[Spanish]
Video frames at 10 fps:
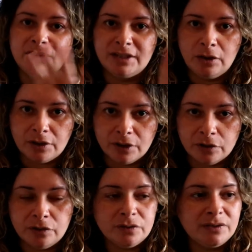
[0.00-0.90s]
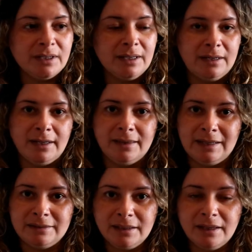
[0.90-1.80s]
ya lo reconoce, les da
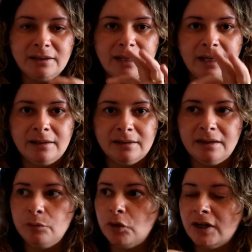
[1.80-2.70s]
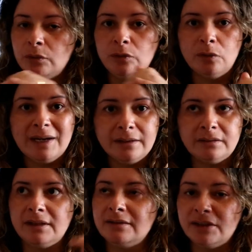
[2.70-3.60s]
el ticket, entran, buscan un lugar,
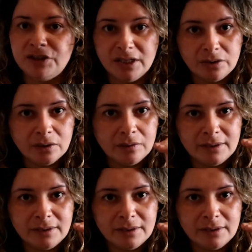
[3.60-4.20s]
tiene techito,